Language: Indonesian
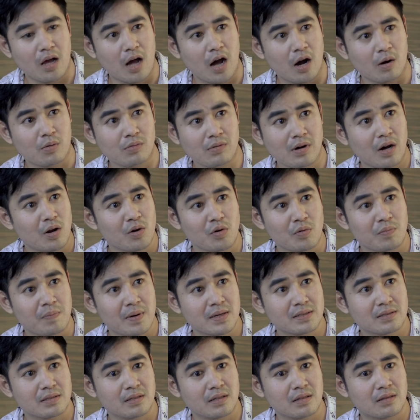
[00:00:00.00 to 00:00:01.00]
Aku nggak
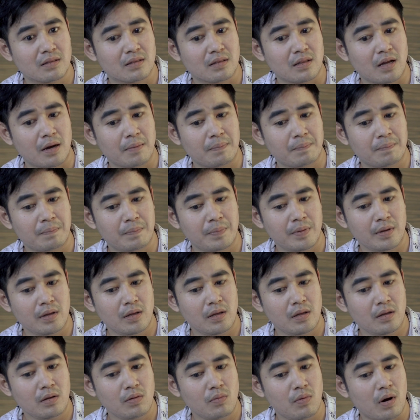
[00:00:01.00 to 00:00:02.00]
lupa sih,
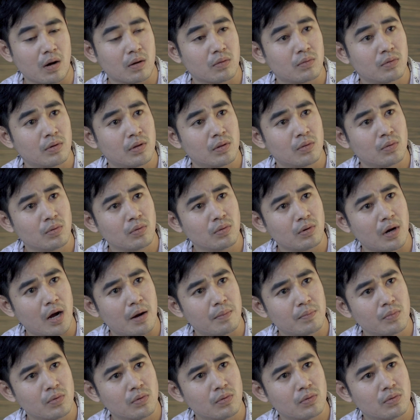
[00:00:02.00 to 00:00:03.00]
tapi waktu itu
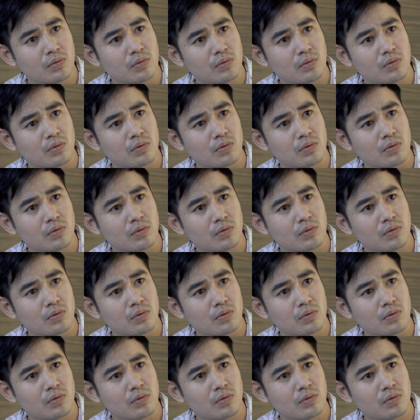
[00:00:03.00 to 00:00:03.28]
kamu...